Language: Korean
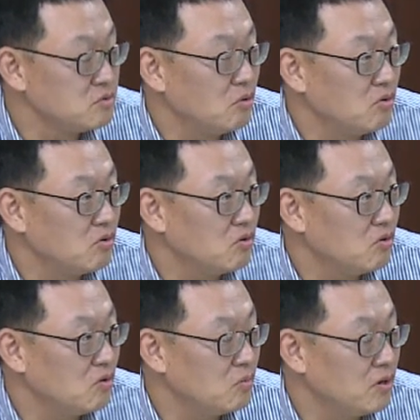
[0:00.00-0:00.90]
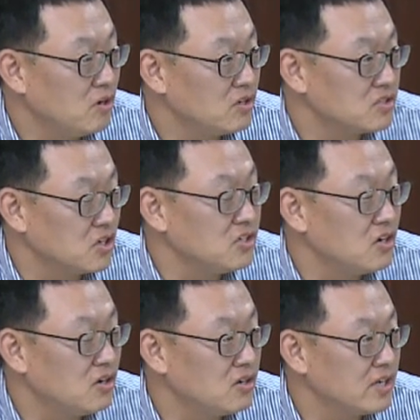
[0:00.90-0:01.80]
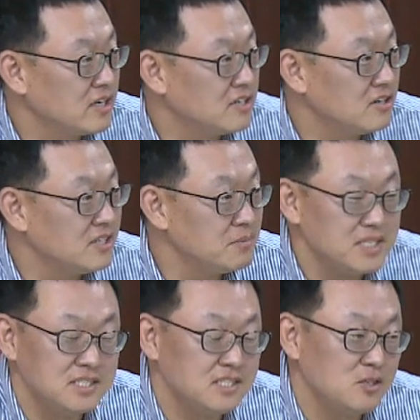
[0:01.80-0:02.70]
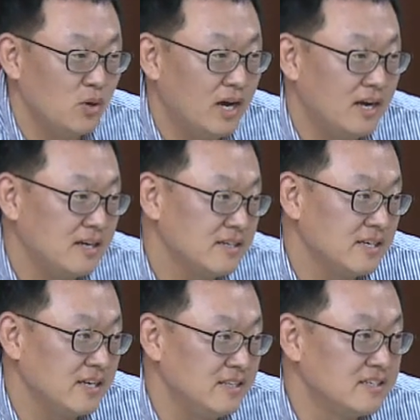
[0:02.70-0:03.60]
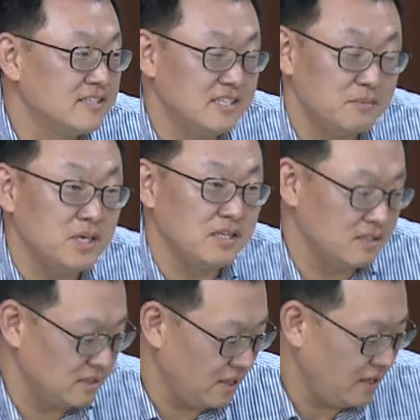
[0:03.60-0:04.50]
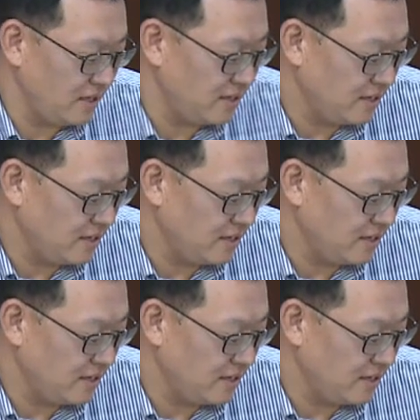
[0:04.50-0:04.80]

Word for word: 제주도 뭐저녁이 뭐 그런 이미지와 예, 느낌이 있는데